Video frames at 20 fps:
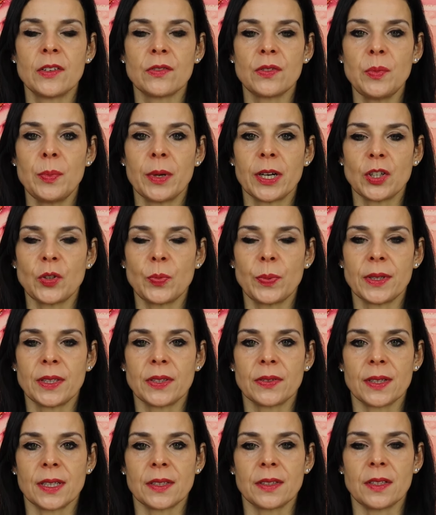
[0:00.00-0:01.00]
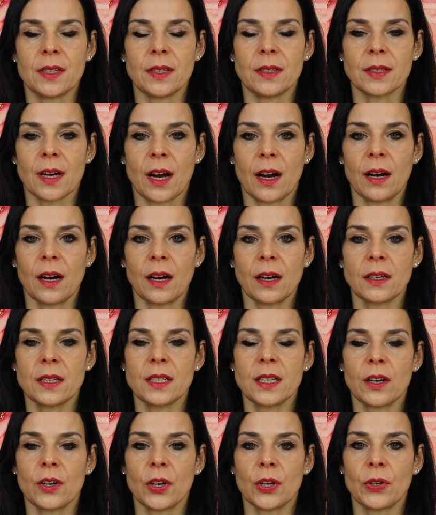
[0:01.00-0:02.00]
wie beispielsweise die Drachen,
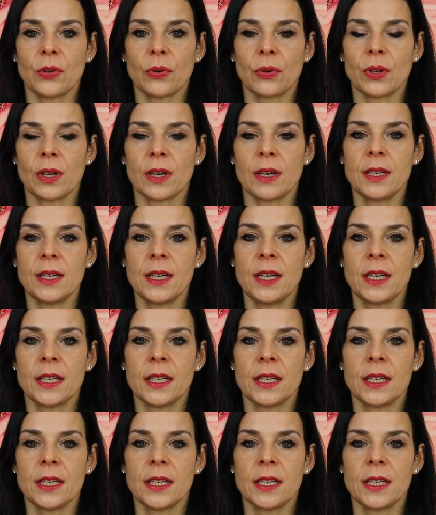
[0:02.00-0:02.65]
die Einhörner,